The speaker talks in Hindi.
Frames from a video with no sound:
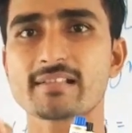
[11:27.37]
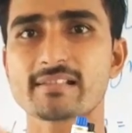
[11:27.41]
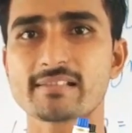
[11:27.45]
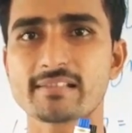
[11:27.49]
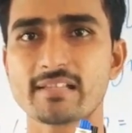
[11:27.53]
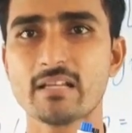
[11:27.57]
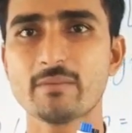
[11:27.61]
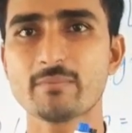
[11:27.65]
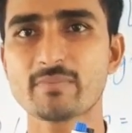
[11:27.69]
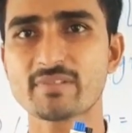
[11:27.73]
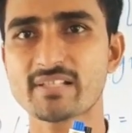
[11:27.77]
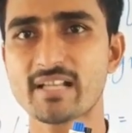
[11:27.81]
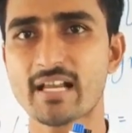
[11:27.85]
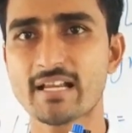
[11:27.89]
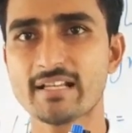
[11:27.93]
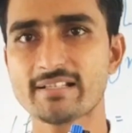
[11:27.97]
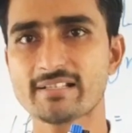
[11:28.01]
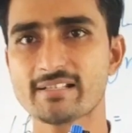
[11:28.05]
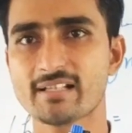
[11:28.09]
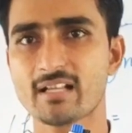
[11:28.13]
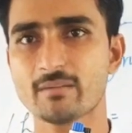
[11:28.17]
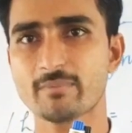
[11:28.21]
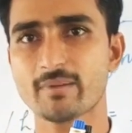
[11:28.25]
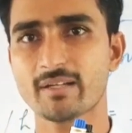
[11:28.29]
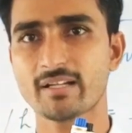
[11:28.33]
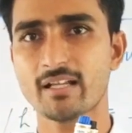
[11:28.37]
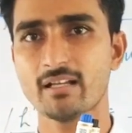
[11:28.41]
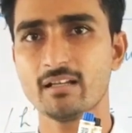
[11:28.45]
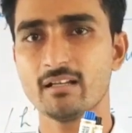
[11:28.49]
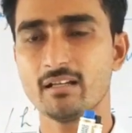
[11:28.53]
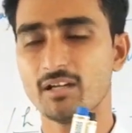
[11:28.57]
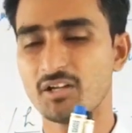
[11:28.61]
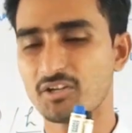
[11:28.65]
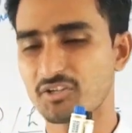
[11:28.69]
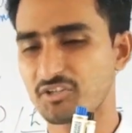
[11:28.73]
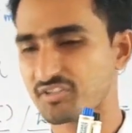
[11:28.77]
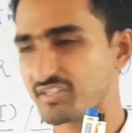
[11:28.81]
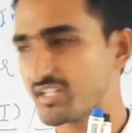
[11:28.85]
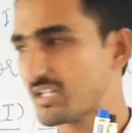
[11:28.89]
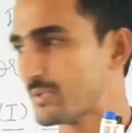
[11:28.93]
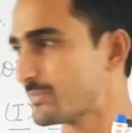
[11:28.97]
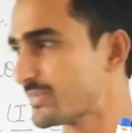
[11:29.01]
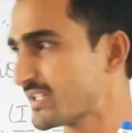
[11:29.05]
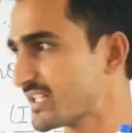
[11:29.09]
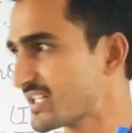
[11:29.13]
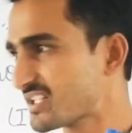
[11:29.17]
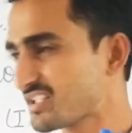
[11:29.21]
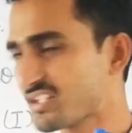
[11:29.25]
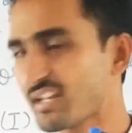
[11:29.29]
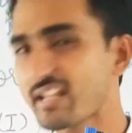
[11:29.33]
सेम साइज का बना सेम
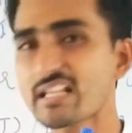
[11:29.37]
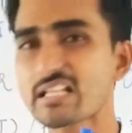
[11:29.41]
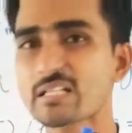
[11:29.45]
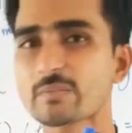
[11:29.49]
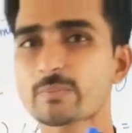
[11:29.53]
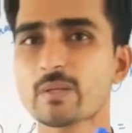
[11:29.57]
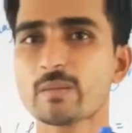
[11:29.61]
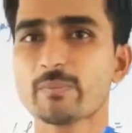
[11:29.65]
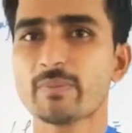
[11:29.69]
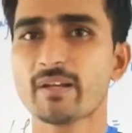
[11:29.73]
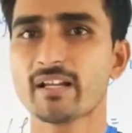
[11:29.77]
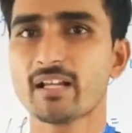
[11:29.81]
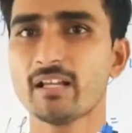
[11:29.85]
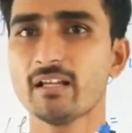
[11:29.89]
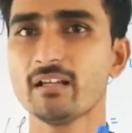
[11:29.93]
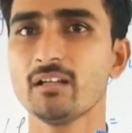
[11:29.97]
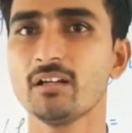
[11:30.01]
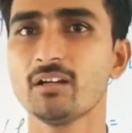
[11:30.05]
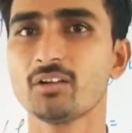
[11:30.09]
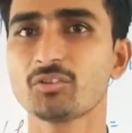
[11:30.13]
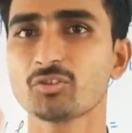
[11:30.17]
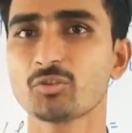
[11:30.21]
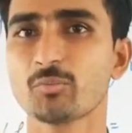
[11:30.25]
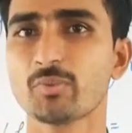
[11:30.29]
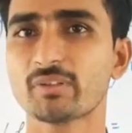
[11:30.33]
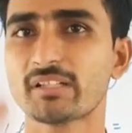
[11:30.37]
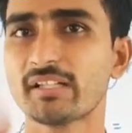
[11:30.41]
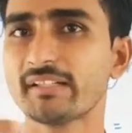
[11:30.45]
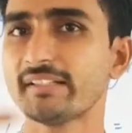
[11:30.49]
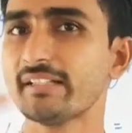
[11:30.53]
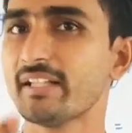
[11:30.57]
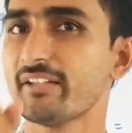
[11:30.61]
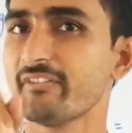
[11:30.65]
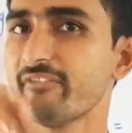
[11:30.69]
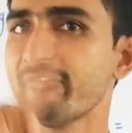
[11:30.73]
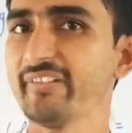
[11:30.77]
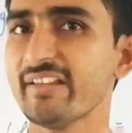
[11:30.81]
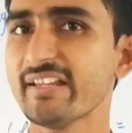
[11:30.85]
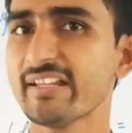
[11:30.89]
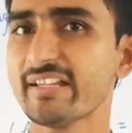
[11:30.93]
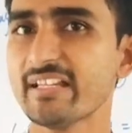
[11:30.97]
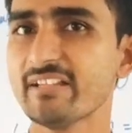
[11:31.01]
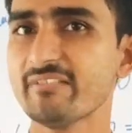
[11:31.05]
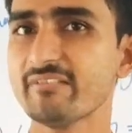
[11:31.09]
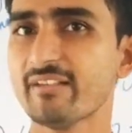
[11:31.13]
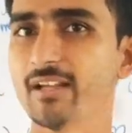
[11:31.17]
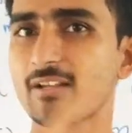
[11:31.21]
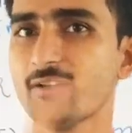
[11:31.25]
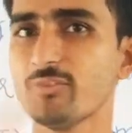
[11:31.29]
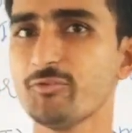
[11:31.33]
डिस्टेंस पे बना तो बताइए वी
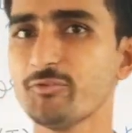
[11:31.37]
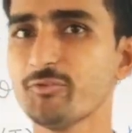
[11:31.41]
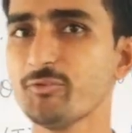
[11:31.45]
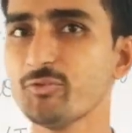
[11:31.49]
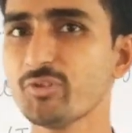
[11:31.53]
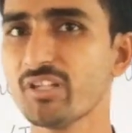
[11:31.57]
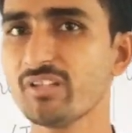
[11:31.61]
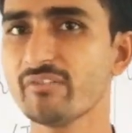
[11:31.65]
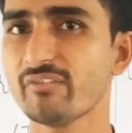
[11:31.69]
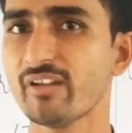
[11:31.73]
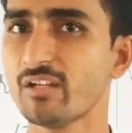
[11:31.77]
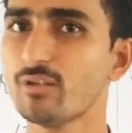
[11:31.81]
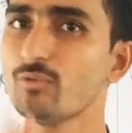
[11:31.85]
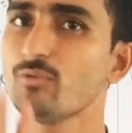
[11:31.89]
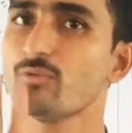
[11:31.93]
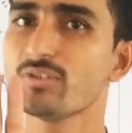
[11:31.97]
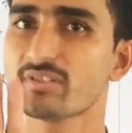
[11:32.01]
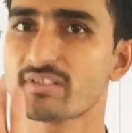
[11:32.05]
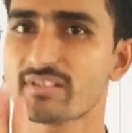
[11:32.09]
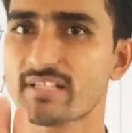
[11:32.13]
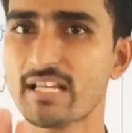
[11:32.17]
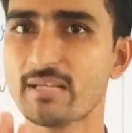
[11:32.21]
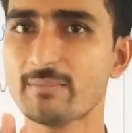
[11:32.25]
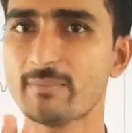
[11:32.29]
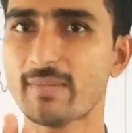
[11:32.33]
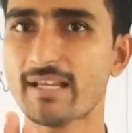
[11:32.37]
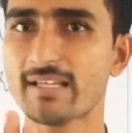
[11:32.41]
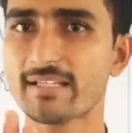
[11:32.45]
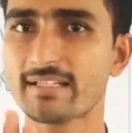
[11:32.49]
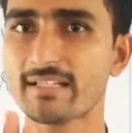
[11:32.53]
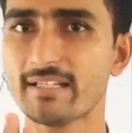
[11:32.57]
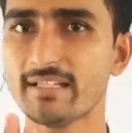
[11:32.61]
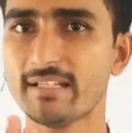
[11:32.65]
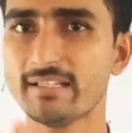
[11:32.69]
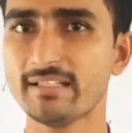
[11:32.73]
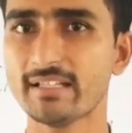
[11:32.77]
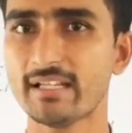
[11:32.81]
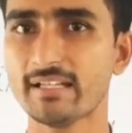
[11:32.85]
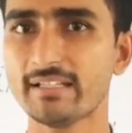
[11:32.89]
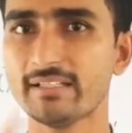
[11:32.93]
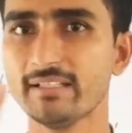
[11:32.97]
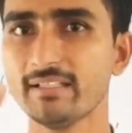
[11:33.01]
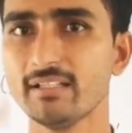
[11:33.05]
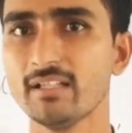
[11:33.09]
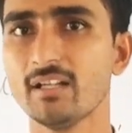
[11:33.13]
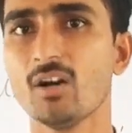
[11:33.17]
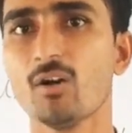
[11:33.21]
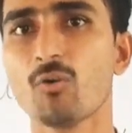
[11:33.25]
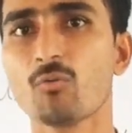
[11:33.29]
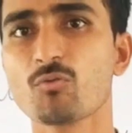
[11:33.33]
की वैल्यू यू की वैल्यू सेम आई की नहीं आई
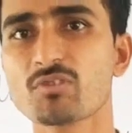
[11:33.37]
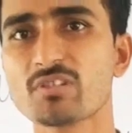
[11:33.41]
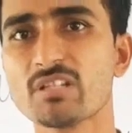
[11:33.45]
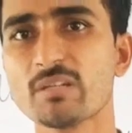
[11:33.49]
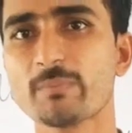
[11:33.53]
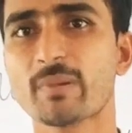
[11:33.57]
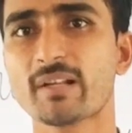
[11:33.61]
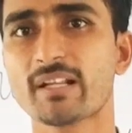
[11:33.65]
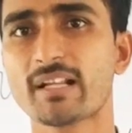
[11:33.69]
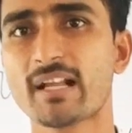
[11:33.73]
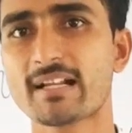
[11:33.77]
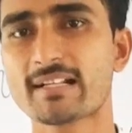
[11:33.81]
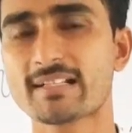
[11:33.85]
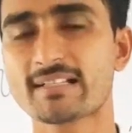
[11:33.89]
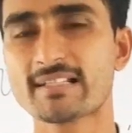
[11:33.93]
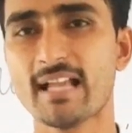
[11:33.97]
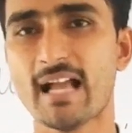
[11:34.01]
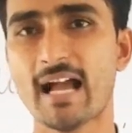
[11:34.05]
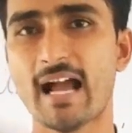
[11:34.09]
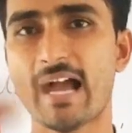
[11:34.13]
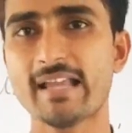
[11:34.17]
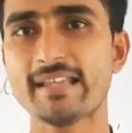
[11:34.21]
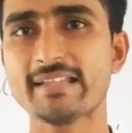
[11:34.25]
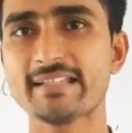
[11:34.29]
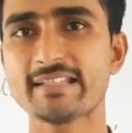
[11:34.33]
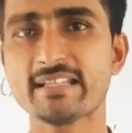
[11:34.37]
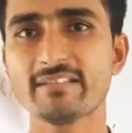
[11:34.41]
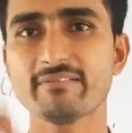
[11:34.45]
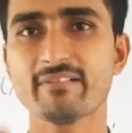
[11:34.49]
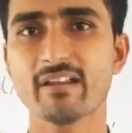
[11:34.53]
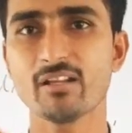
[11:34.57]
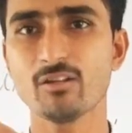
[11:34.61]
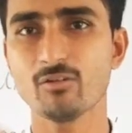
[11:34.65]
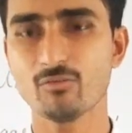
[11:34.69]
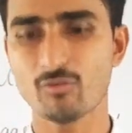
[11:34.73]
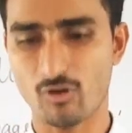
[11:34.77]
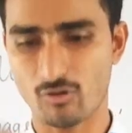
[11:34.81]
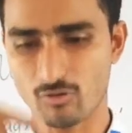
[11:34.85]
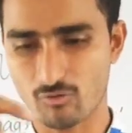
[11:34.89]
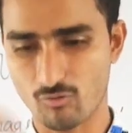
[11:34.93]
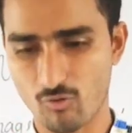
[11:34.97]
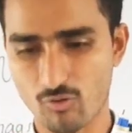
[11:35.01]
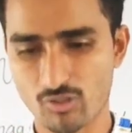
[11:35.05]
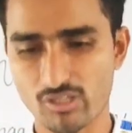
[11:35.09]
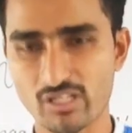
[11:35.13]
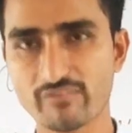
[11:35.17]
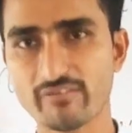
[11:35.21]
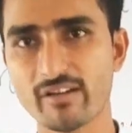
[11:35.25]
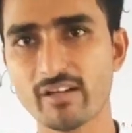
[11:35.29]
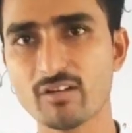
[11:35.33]
उसी प्रकार से आई की वैल्यू और ओ
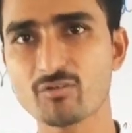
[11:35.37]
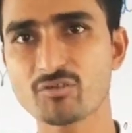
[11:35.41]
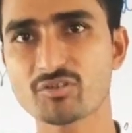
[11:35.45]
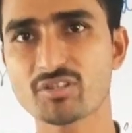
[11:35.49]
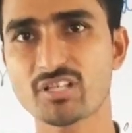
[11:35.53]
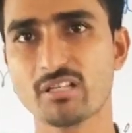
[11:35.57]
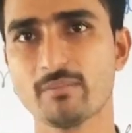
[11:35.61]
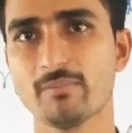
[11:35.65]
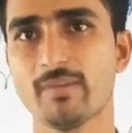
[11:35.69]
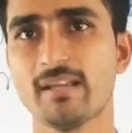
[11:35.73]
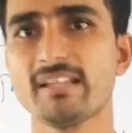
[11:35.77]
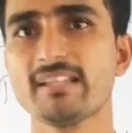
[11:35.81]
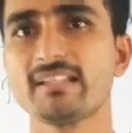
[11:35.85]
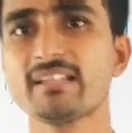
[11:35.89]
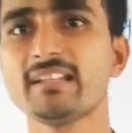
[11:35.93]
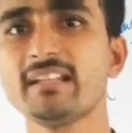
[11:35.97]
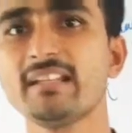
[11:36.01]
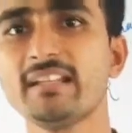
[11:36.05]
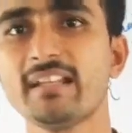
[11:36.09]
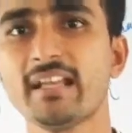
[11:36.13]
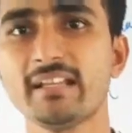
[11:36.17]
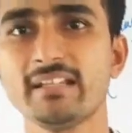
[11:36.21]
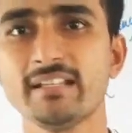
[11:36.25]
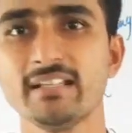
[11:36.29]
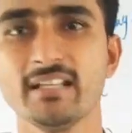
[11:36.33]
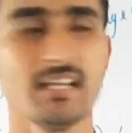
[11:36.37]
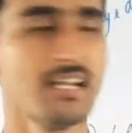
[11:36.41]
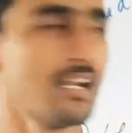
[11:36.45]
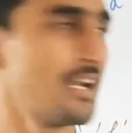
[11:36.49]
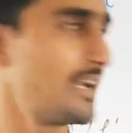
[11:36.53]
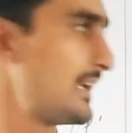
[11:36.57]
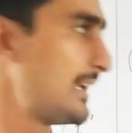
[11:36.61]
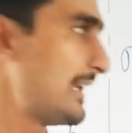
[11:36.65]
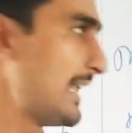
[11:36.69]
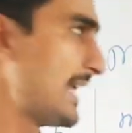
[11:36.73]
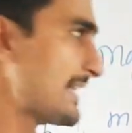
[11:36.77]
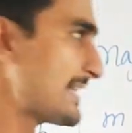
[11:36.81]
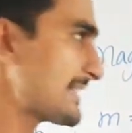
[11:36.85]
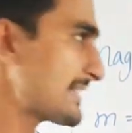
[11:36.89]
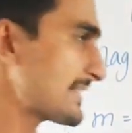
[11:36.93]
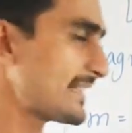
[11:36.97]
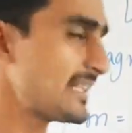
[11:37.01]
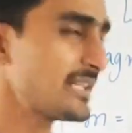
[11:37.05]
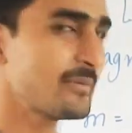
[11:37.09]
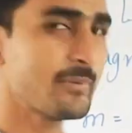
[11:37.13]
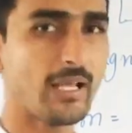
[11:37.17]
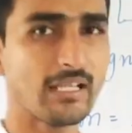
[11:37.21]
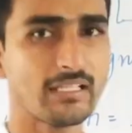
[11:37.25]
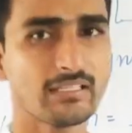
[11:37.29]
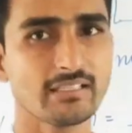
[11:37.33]
की वैल्यू सेम आई की नहीं आई लेंस
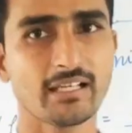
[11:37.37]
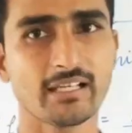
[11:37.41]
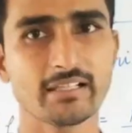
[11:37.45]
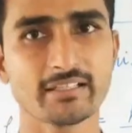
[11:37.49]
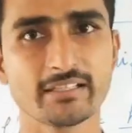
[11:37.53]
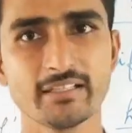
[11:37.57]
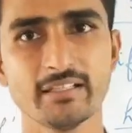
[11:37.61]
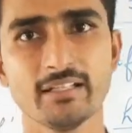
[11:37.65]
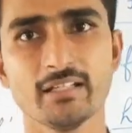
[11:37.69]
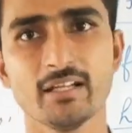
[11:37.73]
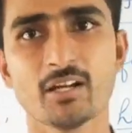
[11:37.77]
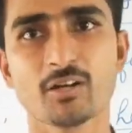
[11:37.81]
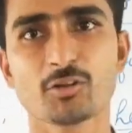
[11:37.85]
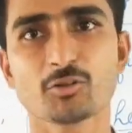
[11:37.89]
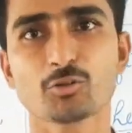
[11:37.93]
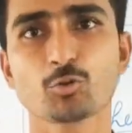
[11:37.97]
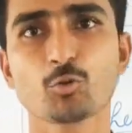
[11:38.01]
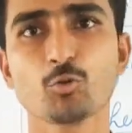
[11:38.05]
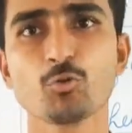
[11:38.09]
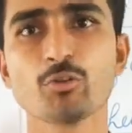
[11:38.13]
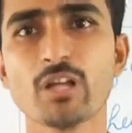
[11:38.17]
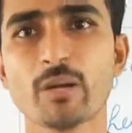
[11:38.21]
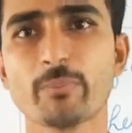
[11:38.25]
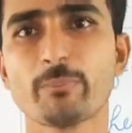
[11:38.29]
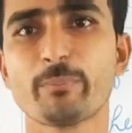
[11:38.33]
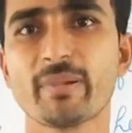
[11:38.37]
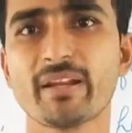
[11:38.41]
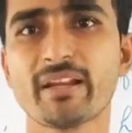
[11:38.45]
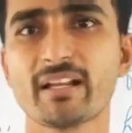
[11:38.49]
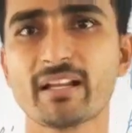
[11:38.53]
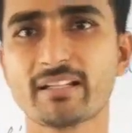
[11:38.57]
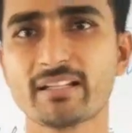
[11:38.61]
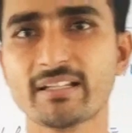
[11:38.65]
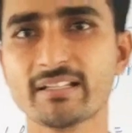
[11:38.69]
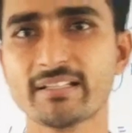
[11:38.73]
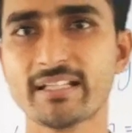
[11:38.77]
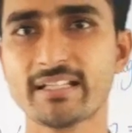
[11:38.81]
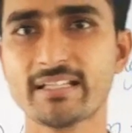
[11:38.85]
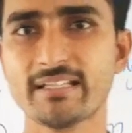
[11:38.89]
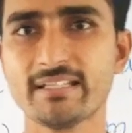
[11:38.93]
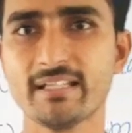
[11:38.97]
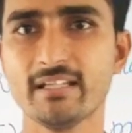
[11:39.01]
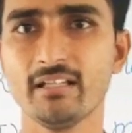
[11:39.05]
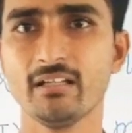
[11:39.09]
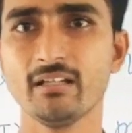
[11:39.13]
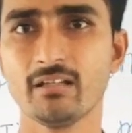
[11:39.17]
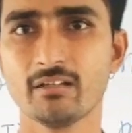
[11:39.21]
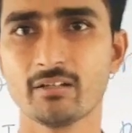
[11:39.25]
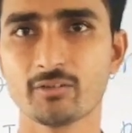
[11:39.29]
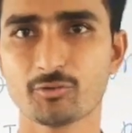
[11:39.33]
की बात करते हैं टू यप पे रख के देखिए
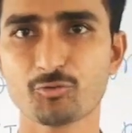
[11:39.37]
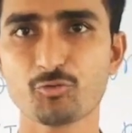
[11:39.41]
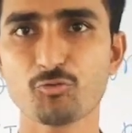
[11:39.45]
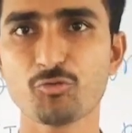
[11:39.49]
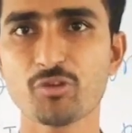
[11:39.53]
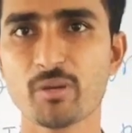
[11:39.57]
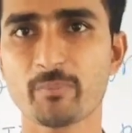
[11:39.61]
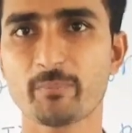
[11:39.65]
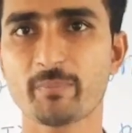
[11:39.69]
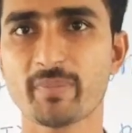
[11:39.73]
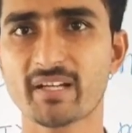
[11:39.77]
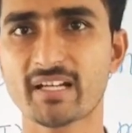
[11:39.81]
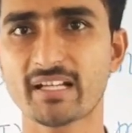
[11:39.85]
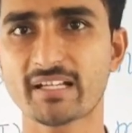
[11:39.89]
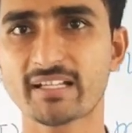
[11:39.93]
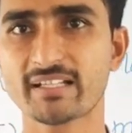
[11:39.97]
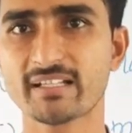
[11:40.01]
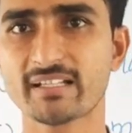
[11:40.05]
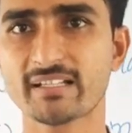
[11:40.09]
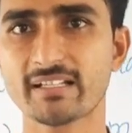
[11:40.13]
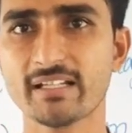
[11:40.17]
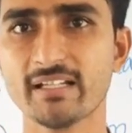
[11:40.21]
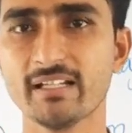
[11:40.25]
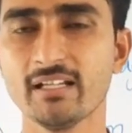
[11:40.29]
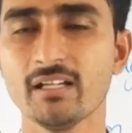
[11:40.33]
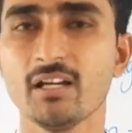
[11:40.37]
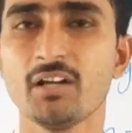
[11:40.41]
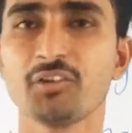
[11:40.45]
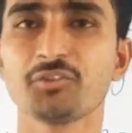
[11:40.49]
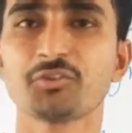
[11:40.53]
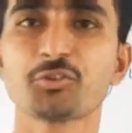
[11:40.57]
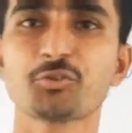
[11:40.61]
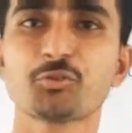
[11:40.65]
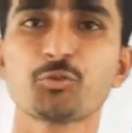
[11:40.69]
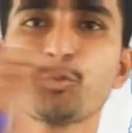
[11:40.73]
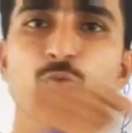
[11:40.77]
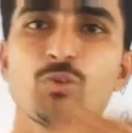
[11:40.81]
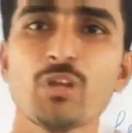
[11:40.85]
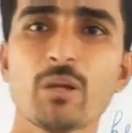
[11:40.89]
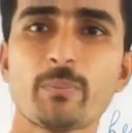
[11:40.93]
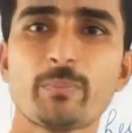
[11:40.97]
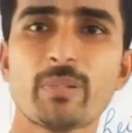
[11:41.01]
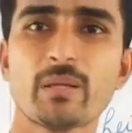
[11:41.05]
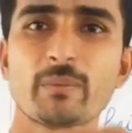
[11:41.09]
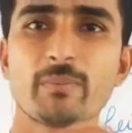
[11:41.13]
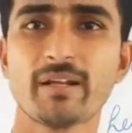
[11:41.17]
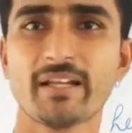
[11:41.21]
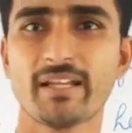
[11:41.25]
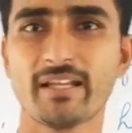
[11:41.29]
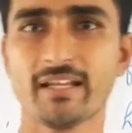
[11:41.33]
टू एफ पे रखेंगे तो टू यप
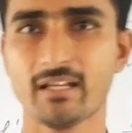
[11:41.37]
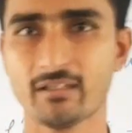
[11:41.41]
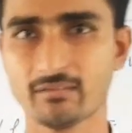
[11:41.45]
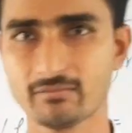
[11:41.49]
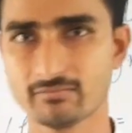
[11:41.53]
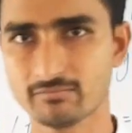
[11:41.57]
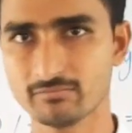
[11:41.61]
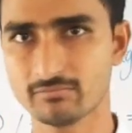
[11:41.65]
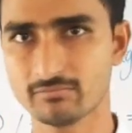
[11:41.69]
पे बनेगा